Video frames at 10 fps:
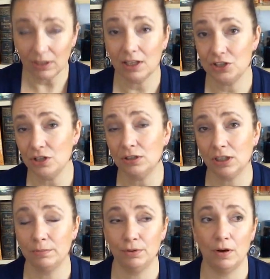Dlaczego
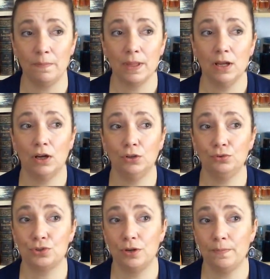tak było?
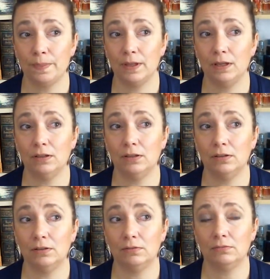Otóż
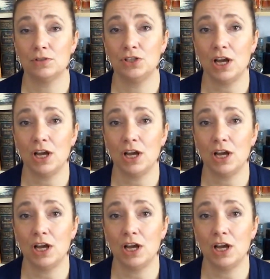y,